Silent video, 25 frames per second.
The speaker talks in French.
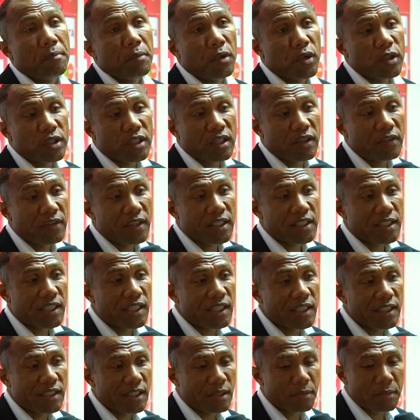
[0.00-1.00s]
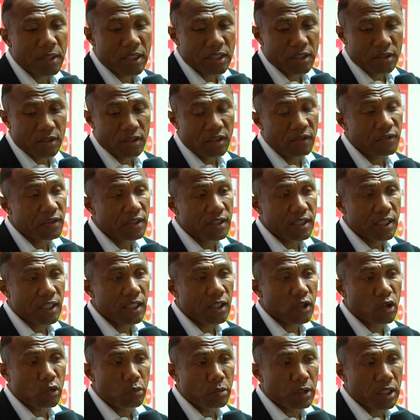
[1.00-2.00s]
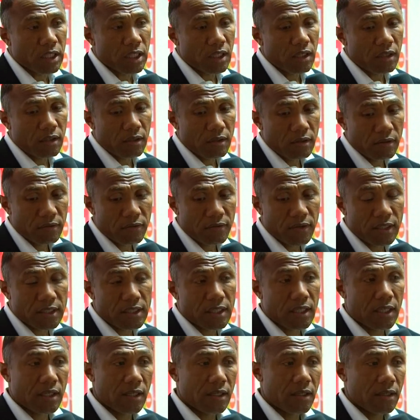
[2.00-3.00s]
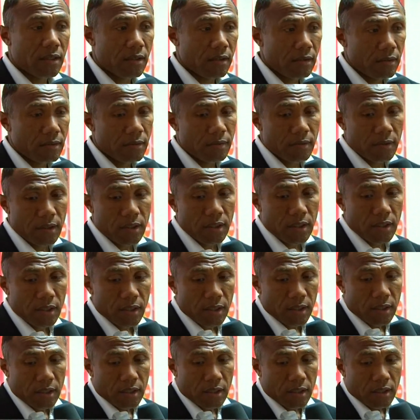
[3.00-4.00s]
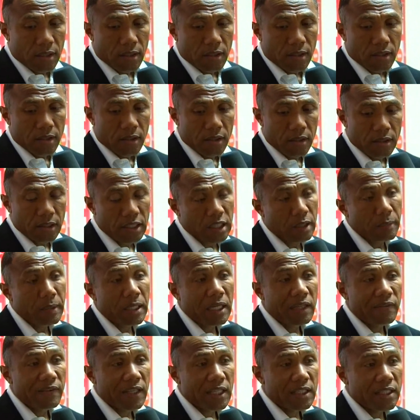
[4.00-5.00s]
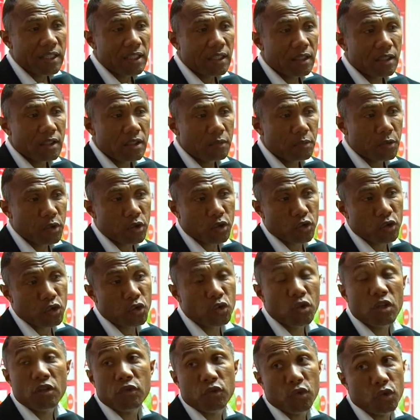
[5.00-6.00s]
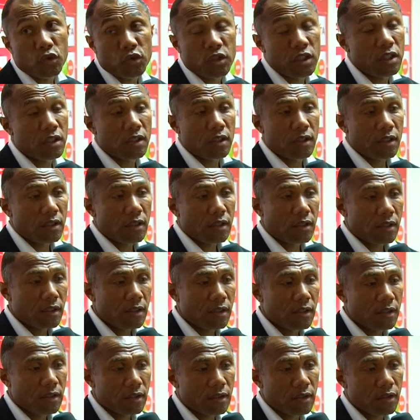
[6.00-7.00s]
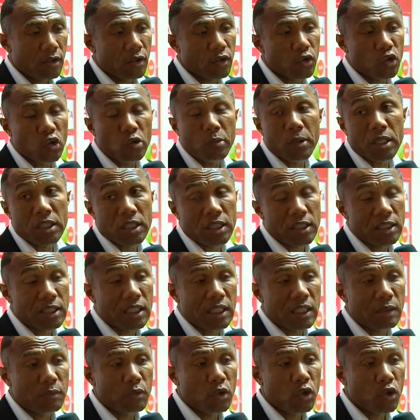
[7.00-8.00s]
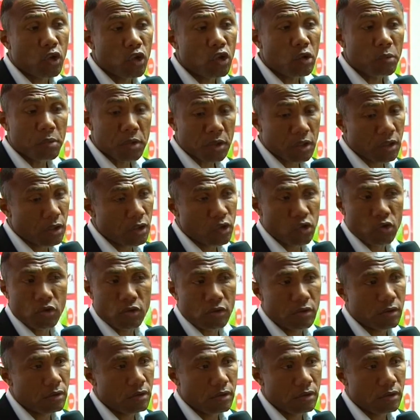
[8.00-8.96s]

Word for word: On savait que ça allait être un match difficile, compliqué, face à un, très bel adversaire. Je pense que ce soir, il faut aussi euh, rendre hommage à cette équipe de Lorient parce qu'ils ont,